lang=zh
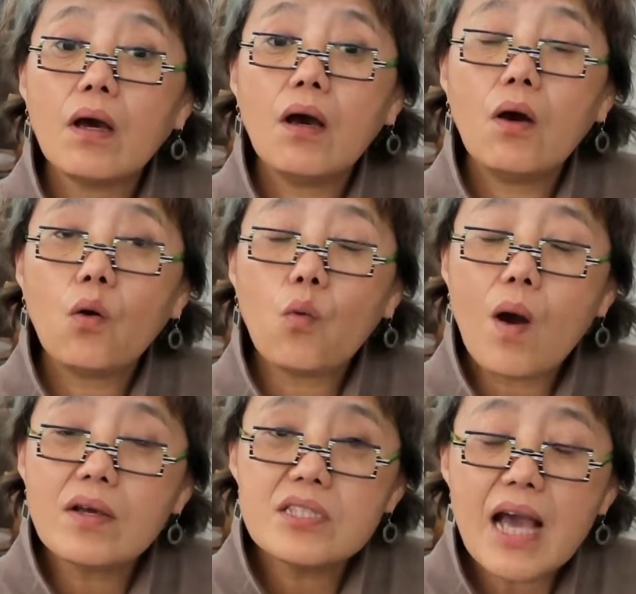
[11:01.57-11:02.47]
呃，
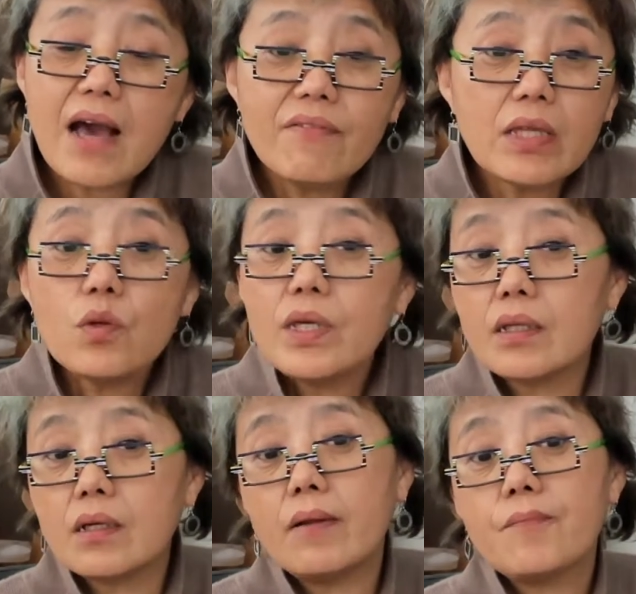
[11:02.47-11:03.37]
皇家卫队
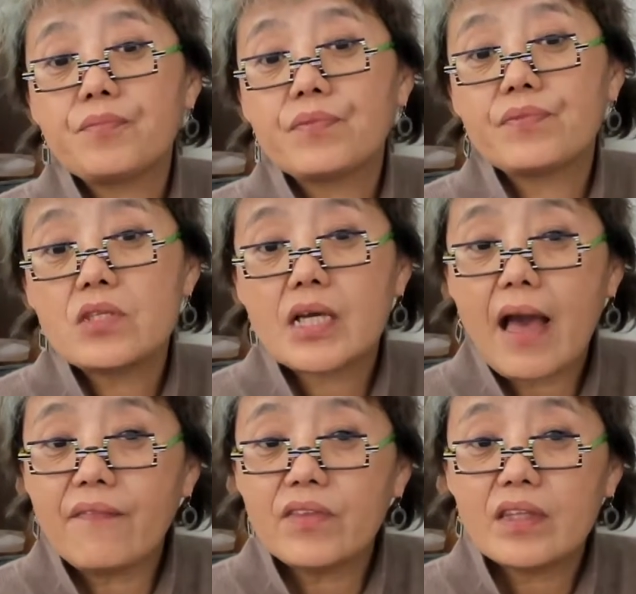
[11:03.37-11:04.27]
的人，
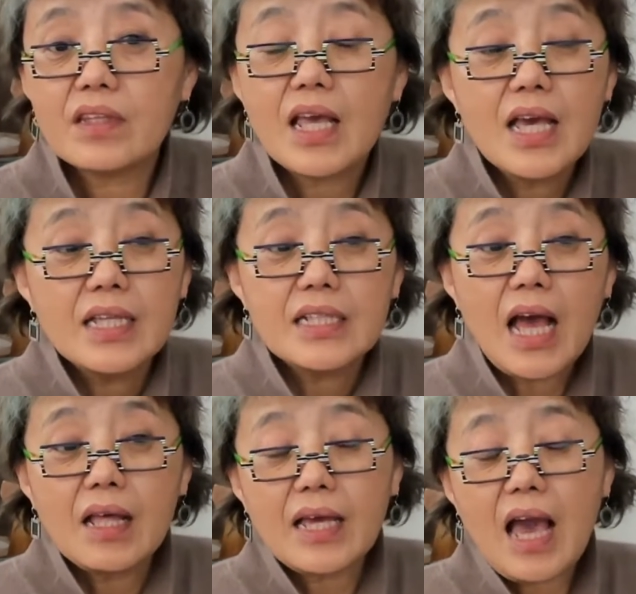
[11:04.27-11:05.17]
坎，
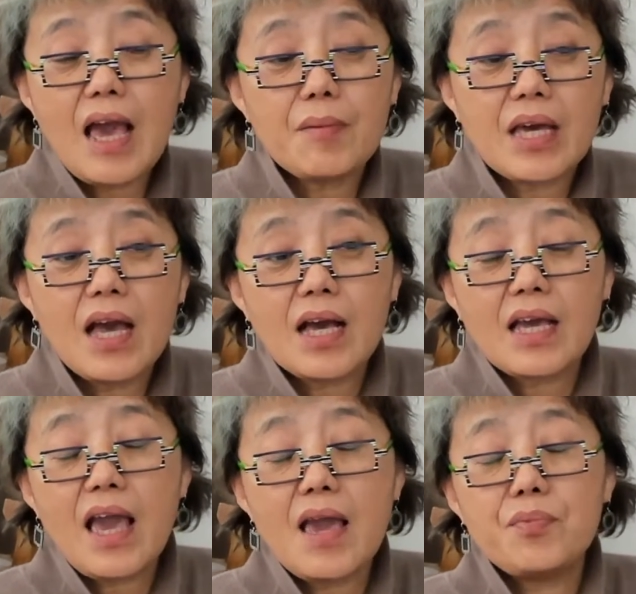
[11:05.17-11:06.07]
按凯呃，
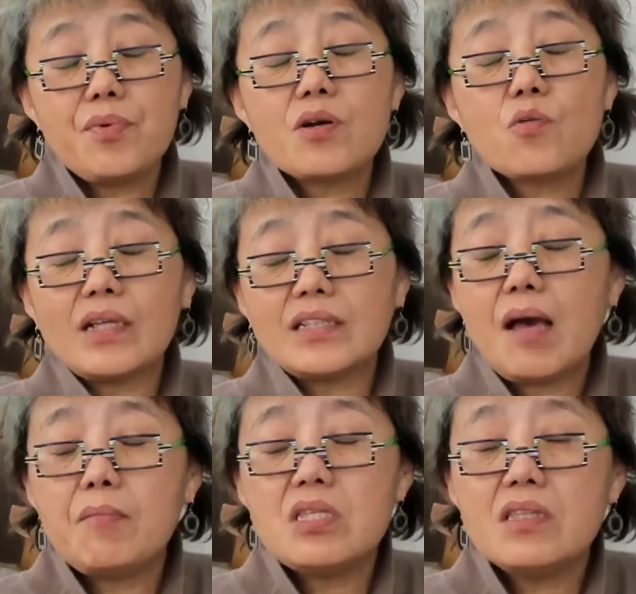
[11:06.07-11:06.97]
凯博尔广，
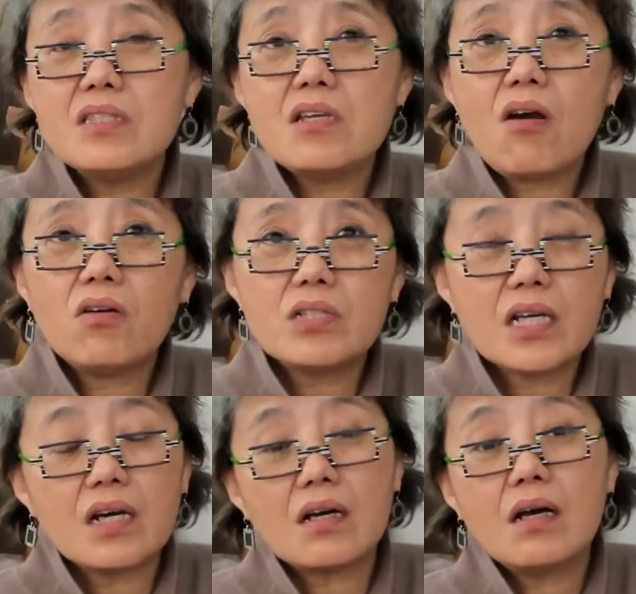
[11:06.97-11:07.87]
他们叫这
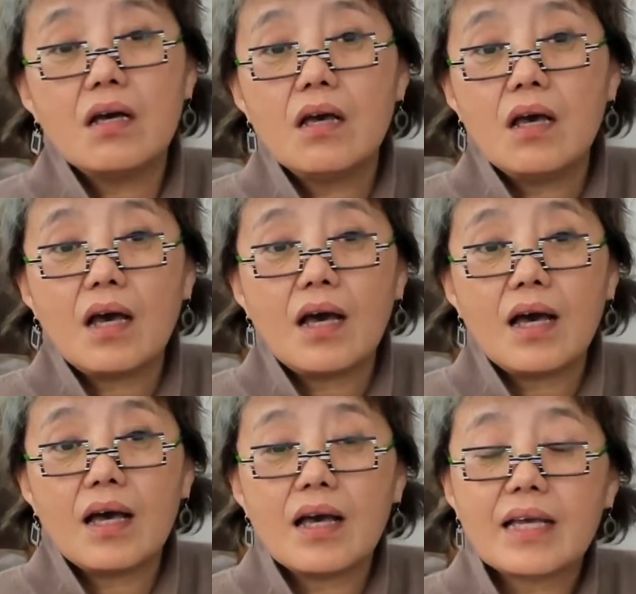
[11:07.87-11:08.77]
个，
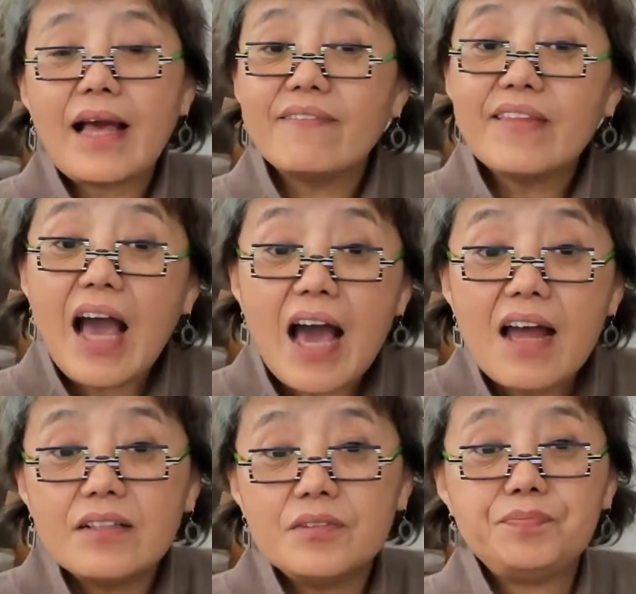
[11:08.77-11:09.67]
呃，坎大
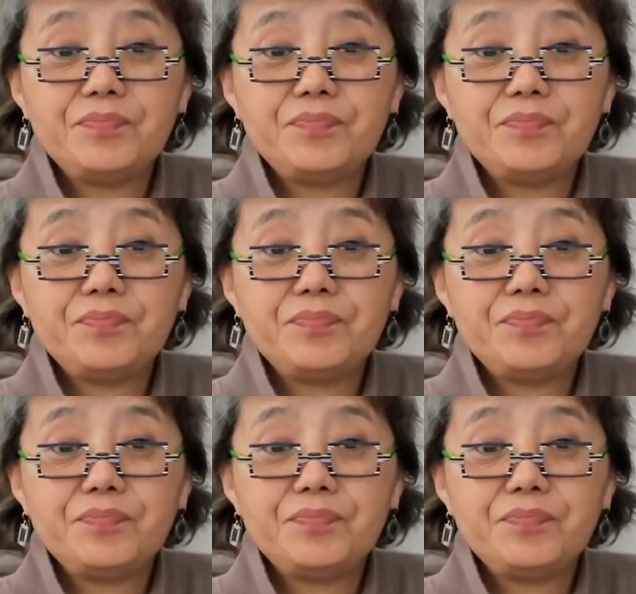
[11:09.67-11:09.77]
哈人，